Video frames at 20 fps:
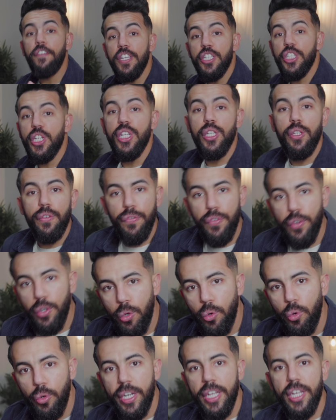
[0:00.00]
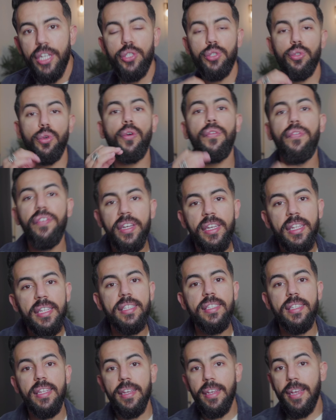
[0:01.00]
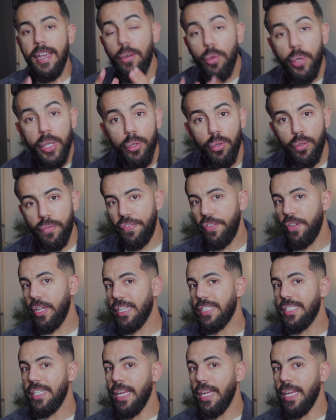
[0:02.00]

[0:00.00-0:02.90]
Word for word: فاش كنت في الكوليج وفي الليسي كانوا كينوض فيا